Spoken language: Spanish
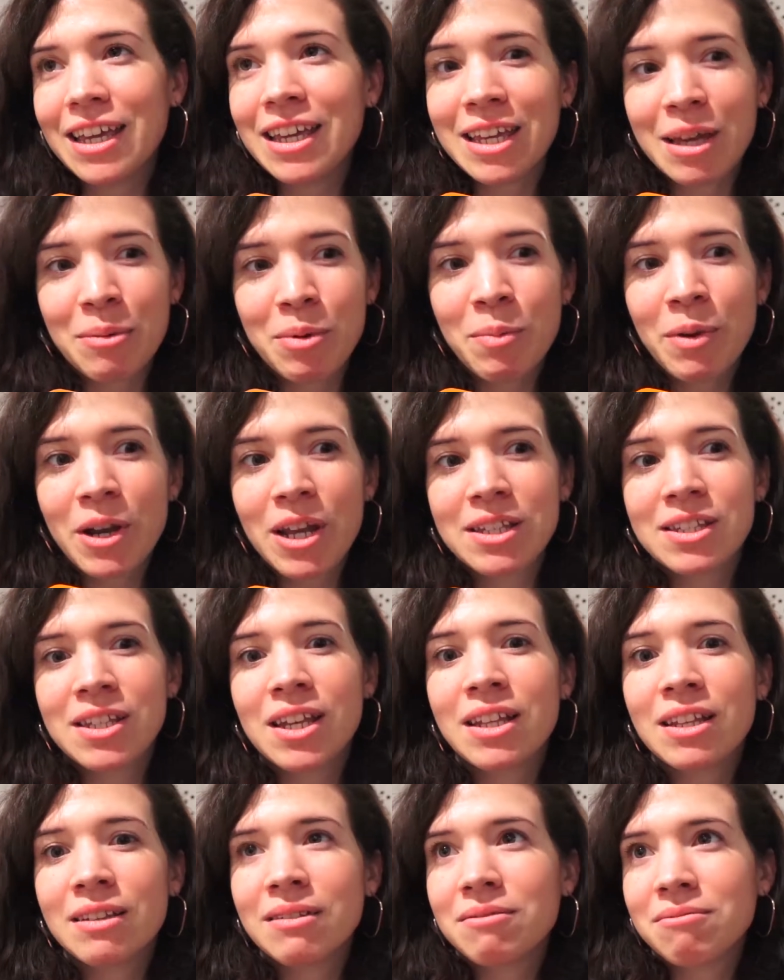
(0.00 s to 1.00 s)
que me
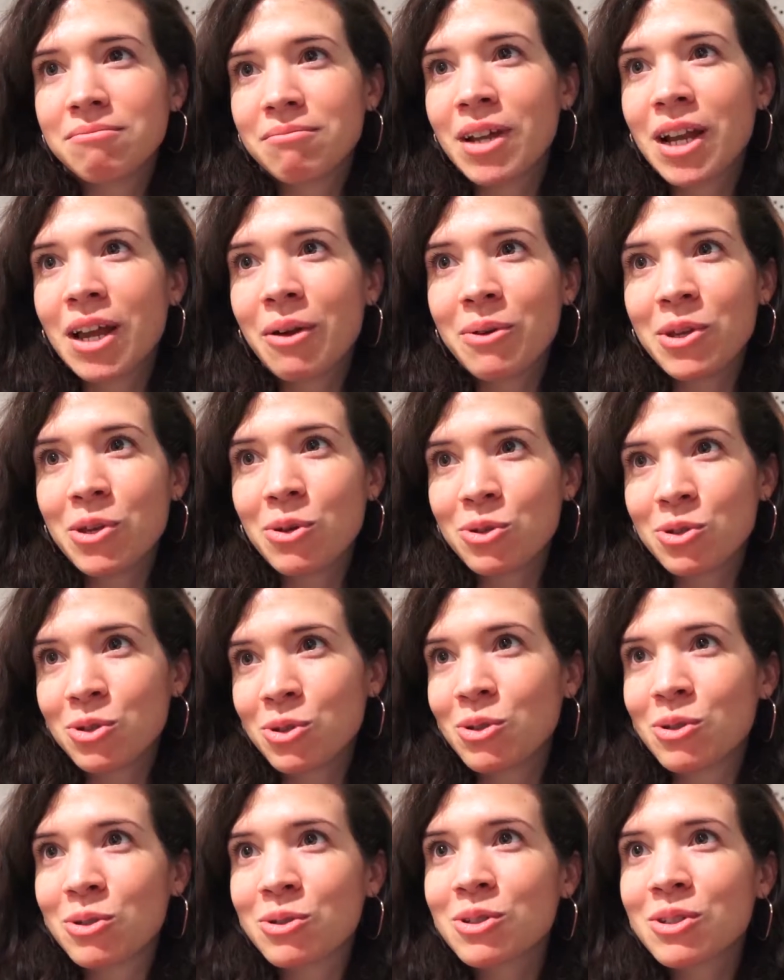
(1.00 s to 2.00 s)
parecían
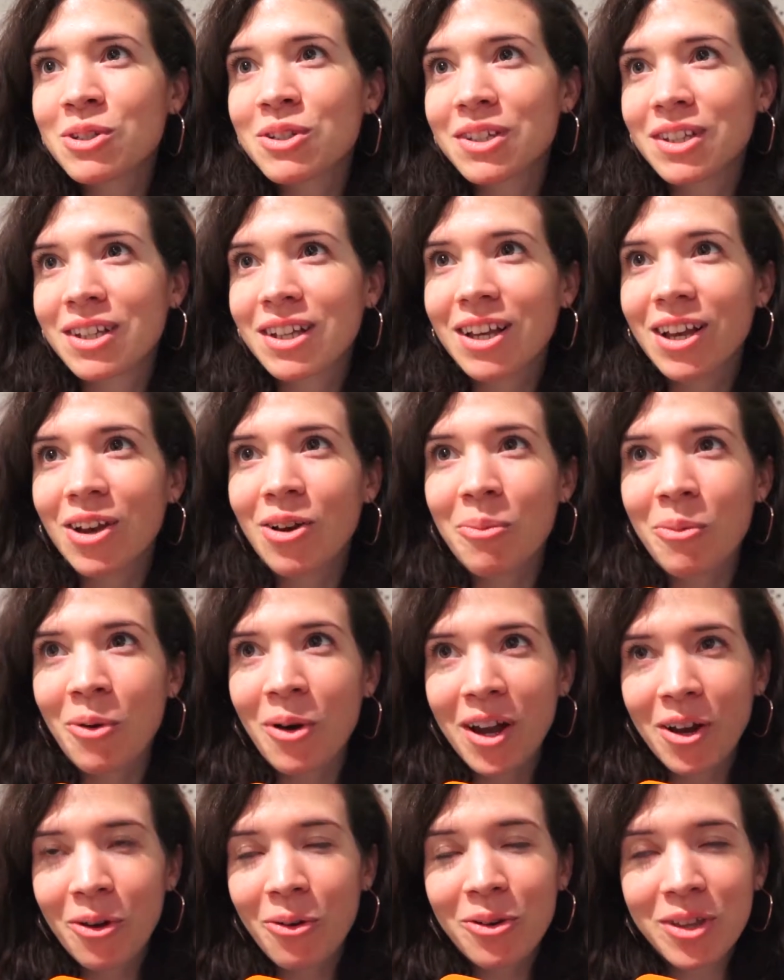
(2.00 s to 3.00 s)
maravillosos
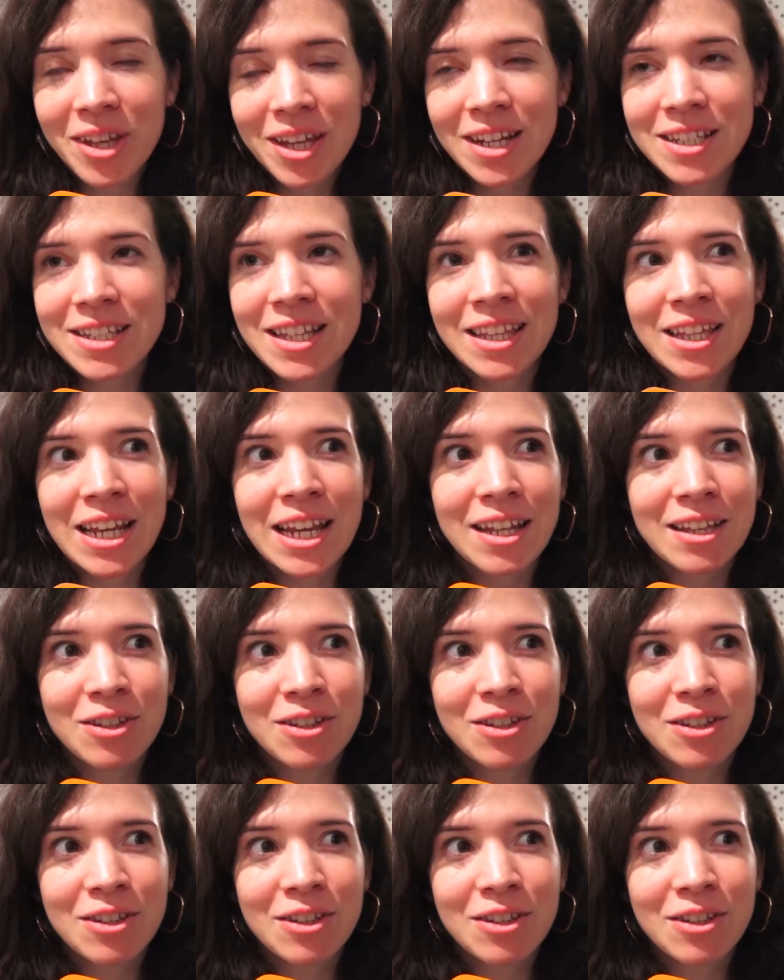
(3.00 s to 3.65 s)
como algo de resaltar.